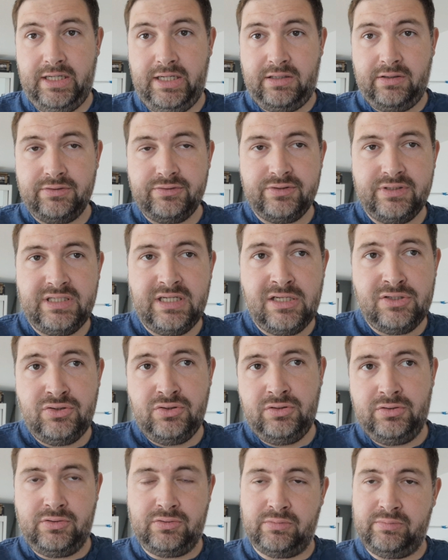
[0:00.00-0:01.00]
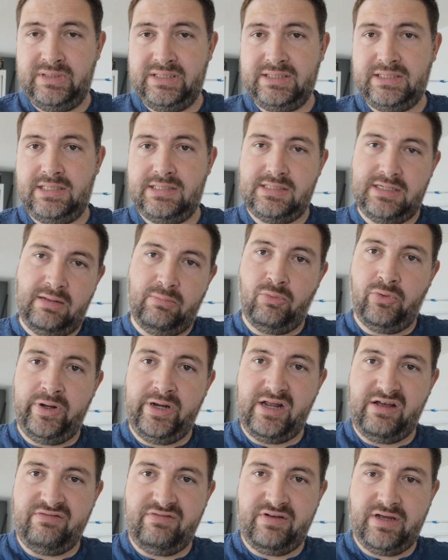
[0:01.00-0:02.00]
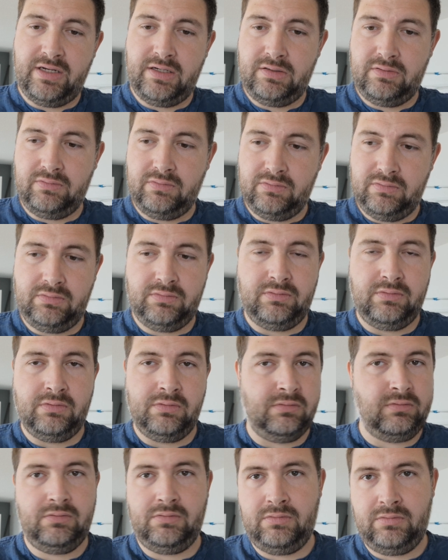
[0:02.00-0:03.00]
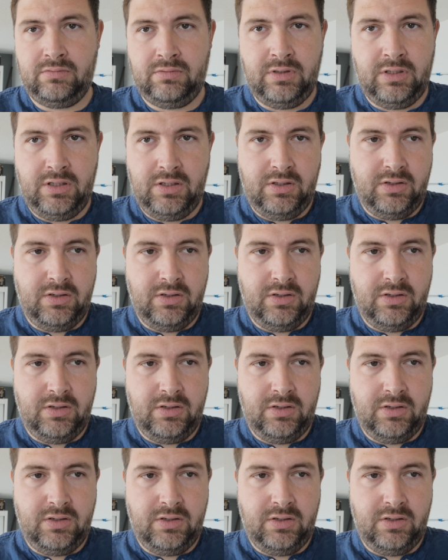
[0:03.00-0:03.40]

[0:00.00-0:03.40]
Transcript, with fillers: Et quand on est adulte, qu'on maîtrise l'amont et l'aval, on,